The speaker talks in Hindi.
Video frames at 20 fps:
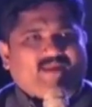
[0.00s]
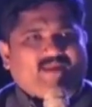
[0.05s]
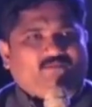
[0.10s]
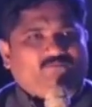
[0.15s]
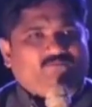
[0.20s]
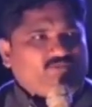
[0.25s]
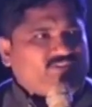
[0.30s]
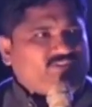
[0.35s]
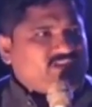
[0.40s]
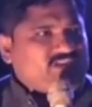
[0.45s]

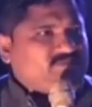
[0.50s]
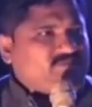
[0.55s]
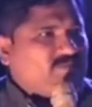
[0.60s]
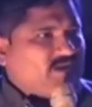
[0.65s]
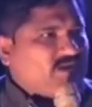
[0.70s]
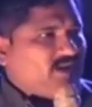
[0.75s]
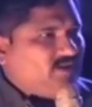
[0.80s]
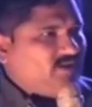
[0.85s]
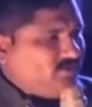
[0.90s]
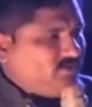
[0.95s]
हम लोग दस
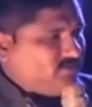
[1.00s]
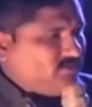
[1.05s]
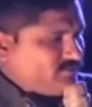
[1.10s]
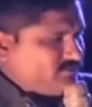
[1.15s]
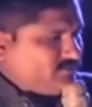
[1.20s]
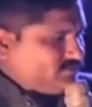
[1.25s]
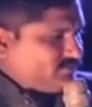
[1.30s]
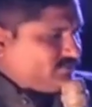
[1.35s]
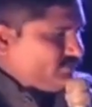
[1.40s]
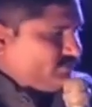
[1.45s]
बारह लोग
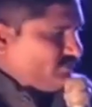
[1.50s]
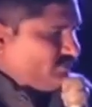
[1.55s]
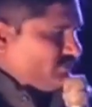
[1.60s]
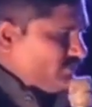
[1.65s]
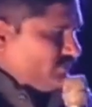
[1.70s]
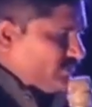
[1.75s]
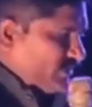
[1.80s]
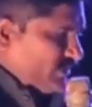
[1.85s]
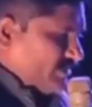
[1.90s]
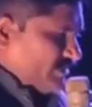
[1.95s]

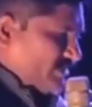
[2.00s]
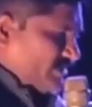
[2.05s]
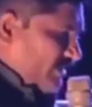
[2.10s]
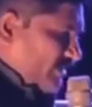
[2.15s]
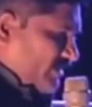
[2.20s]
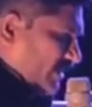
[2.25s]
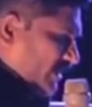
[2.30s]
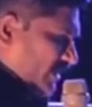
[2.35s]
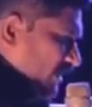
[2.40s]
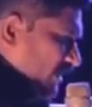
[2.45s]
चर्च के अंदर